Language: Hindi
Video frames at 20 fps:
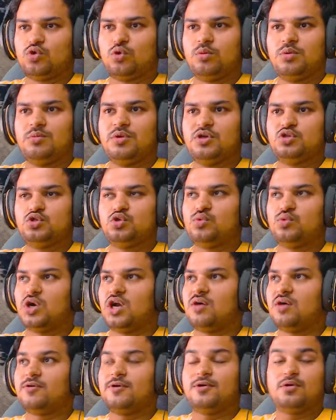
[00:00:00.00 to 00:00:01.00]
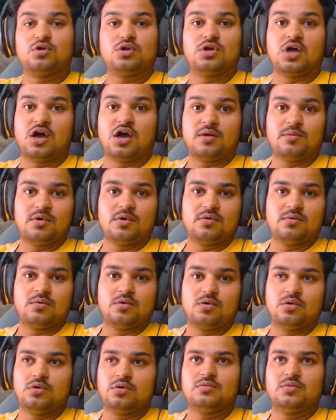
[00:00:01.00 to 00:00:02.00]
भी बेचूं फटाफट और कार
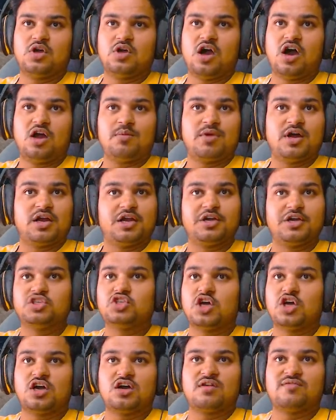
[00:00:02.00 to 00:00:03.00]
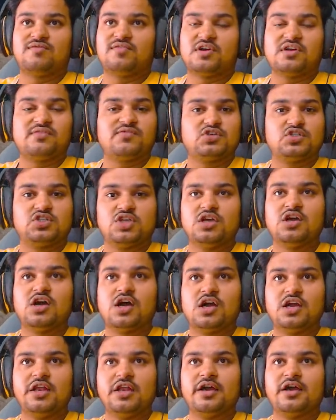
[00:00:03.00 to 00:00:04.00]
कार मार्केट जाकर फटाफट से
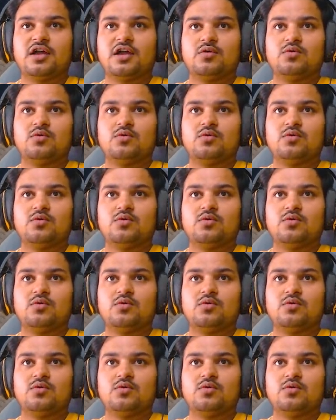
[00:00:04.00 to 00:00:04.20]
गाड़ी लेकर आऊं